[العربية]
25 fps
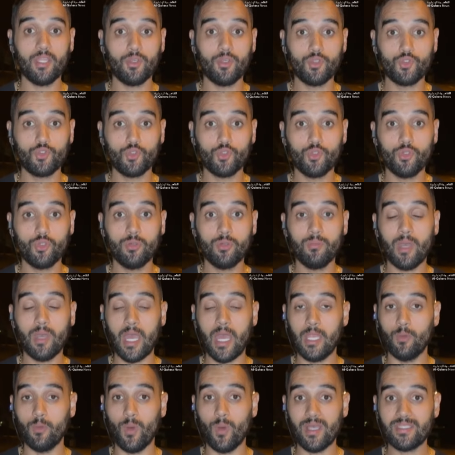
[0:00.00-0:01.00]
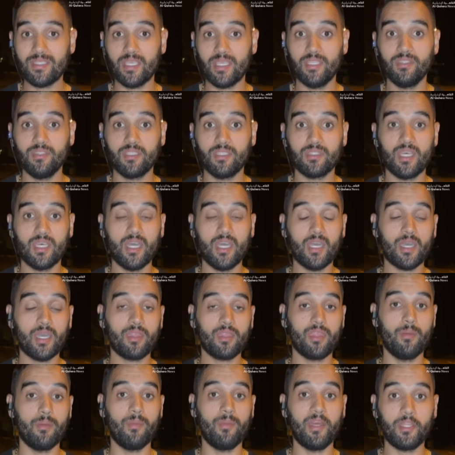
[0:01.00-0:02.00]
الهجوم الواسع النطاق
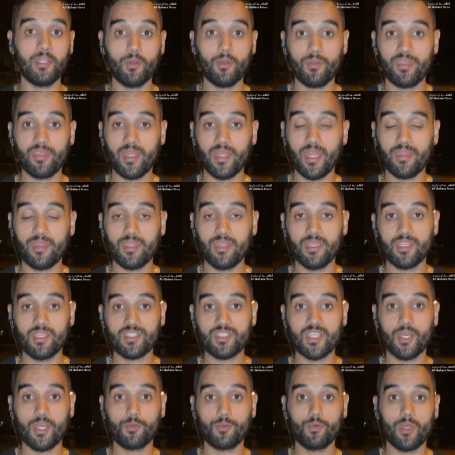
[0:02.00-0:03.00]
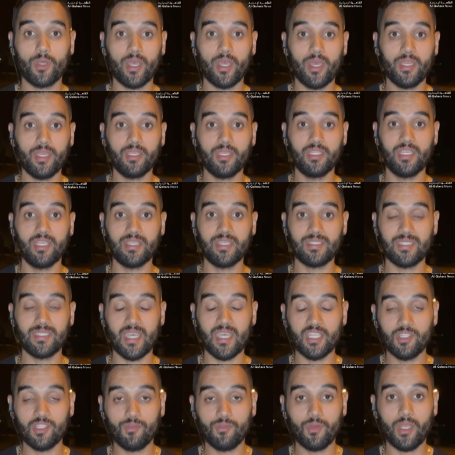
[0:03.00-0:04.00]
38 صاروخا
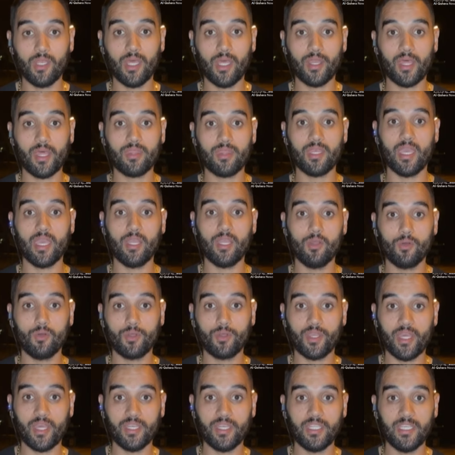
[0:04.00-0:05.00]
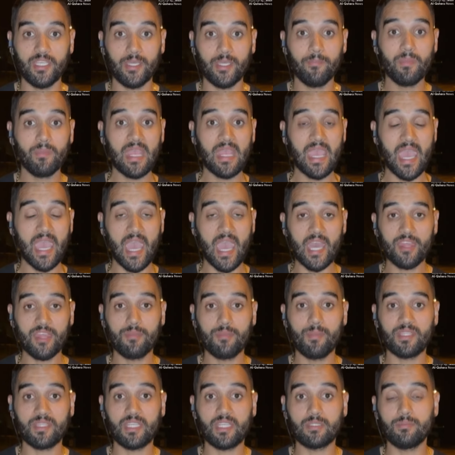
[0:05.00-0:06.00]
يستهدف الأراضي الأوكرانية
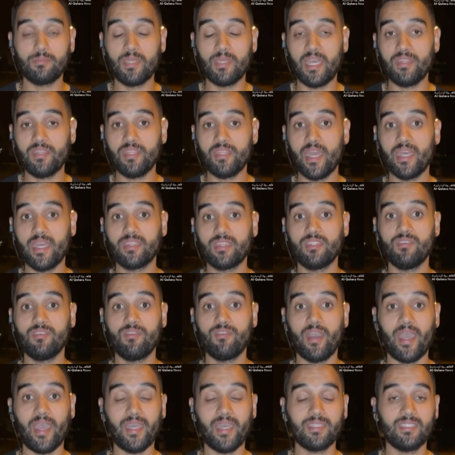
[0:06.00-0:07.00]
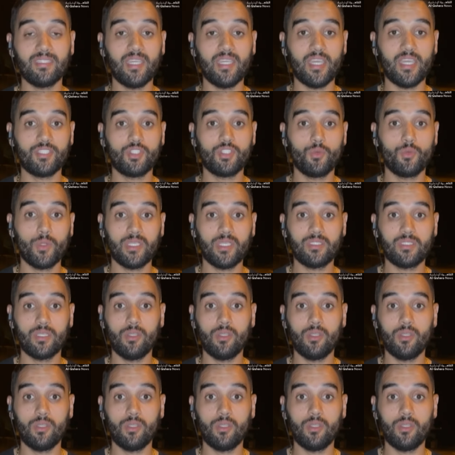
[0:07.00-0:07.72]
أثبتت بأن الدفاعات الجوية